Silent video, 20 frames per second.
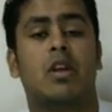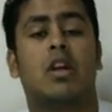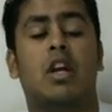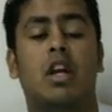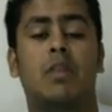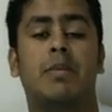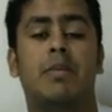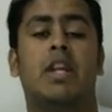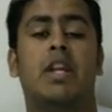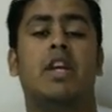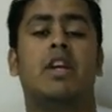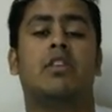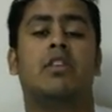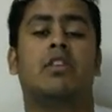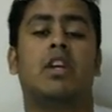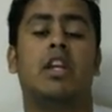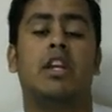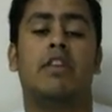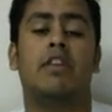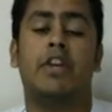कल मैंने
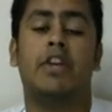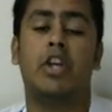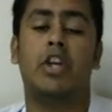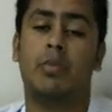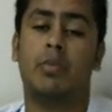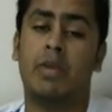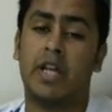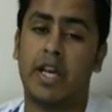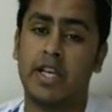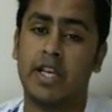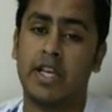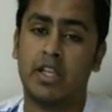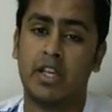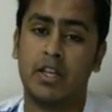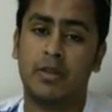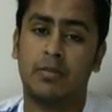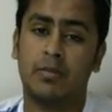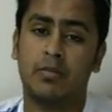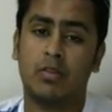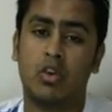इसके लिए वीडियो बनाई थी
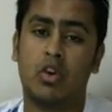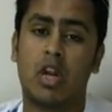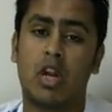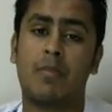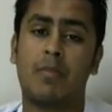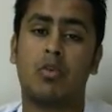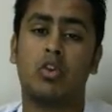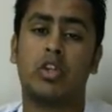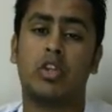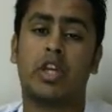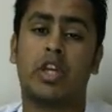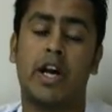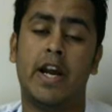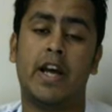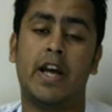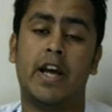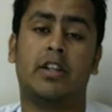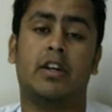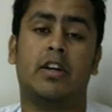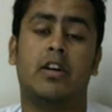और आपको
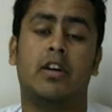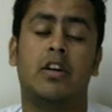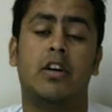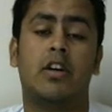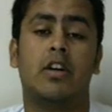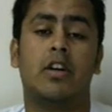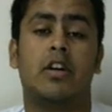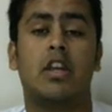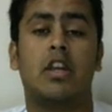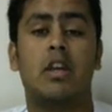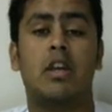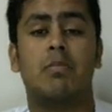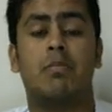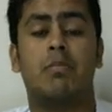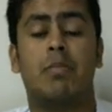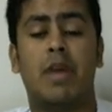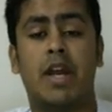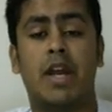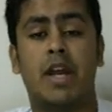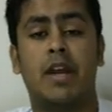दिखाया था कि
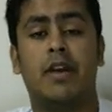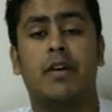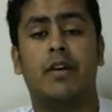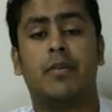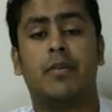मैं